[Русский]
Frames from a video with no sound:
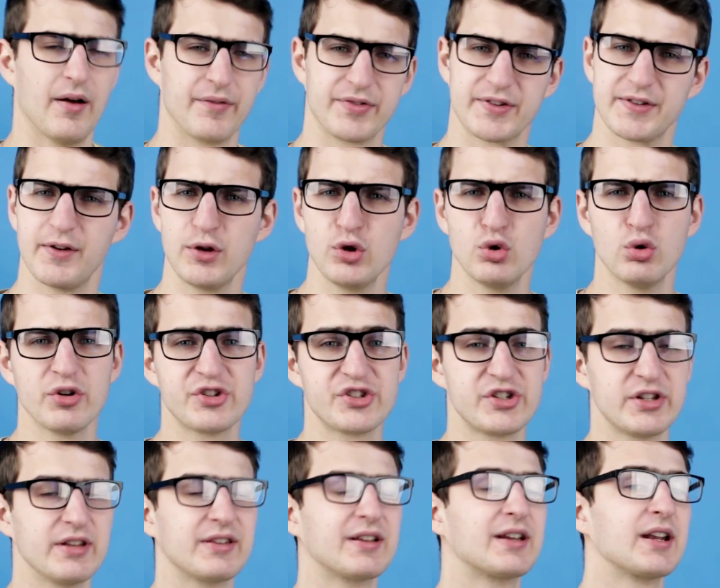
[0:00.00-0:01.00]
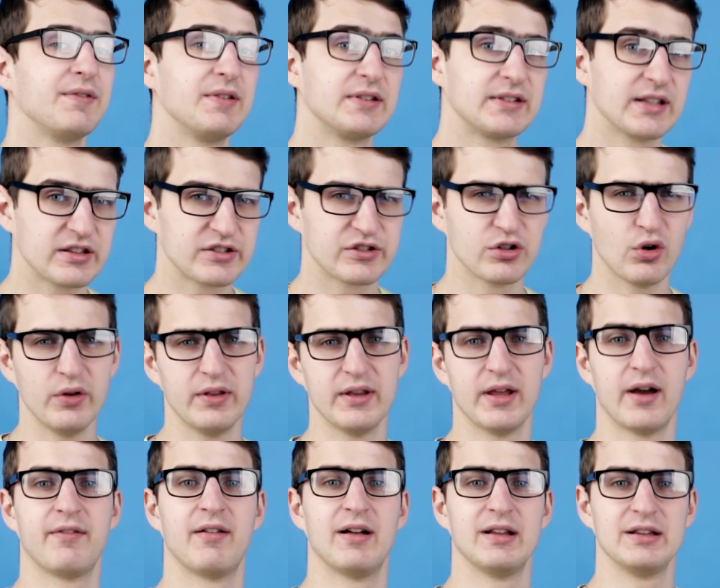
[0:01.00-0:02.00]
А в свою очередь
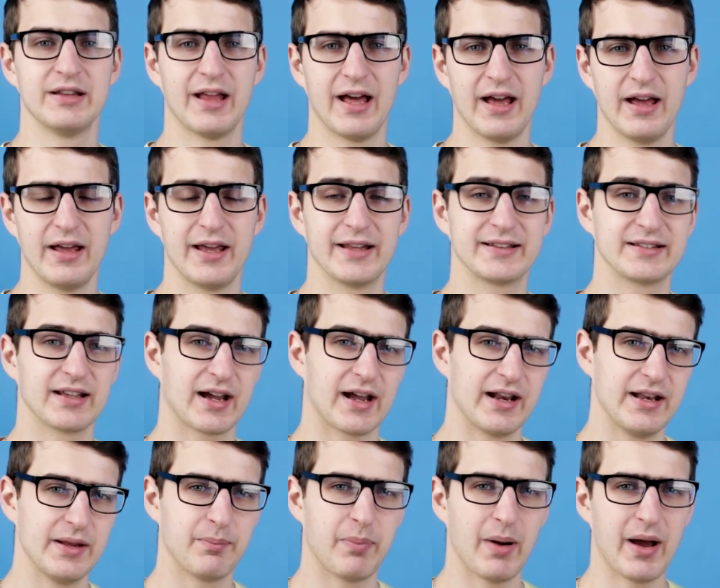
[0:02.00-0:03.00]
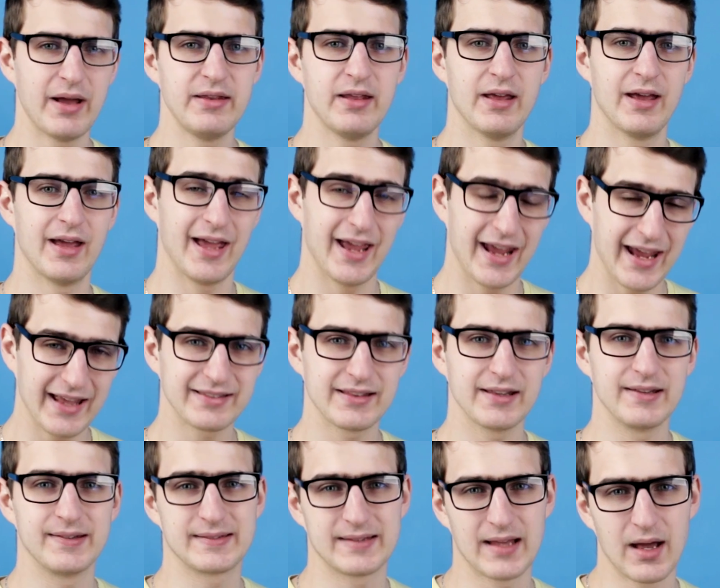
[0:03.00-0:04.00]
гравитационная волна – это колебание
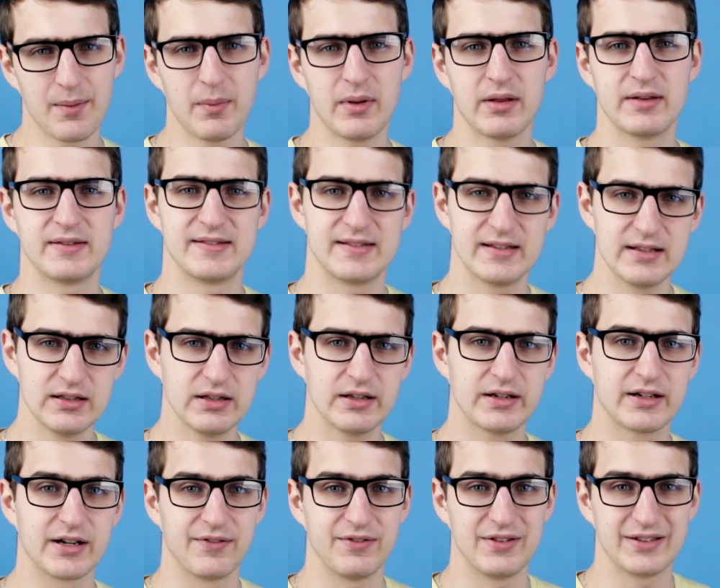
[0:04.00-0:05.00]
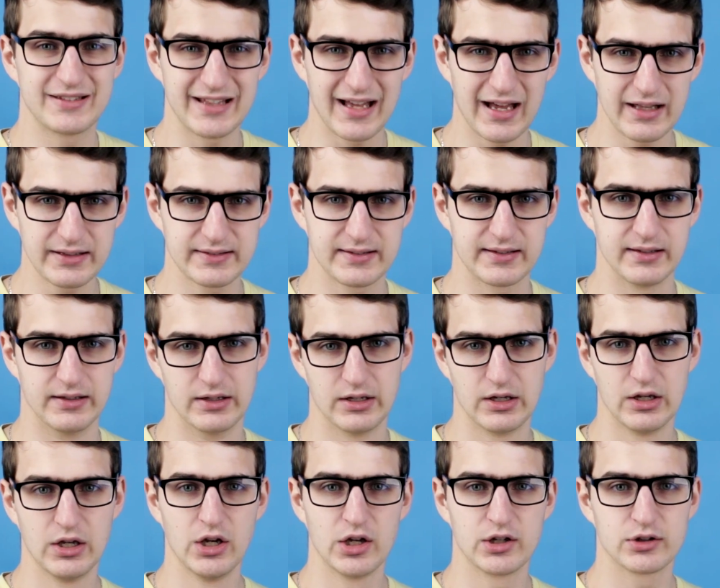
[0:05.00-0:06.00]
этой самой силы гравитации –
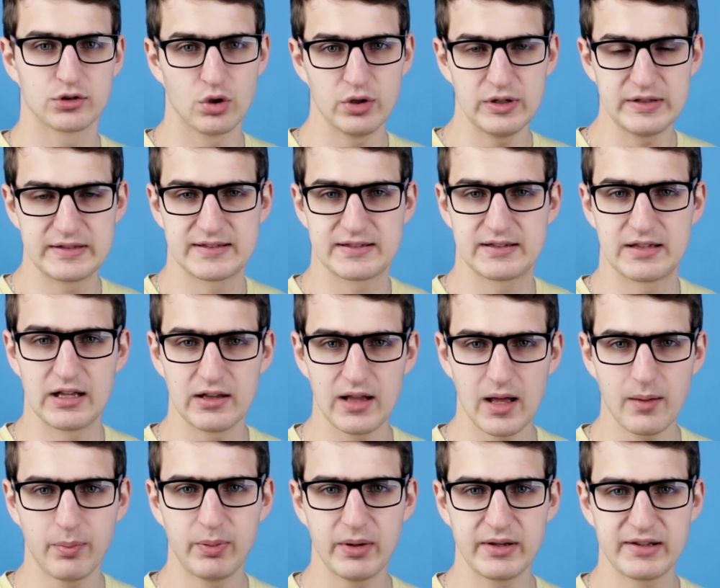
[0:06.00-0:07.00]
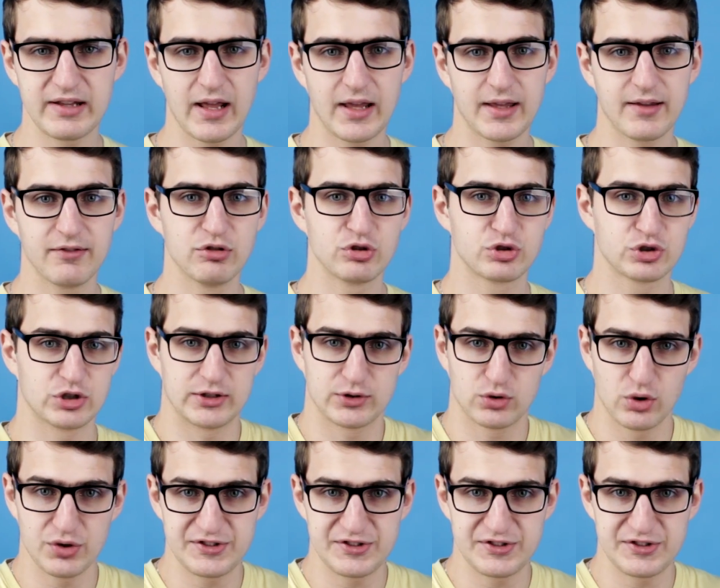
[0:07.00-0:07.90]
то есть тела притягиваются то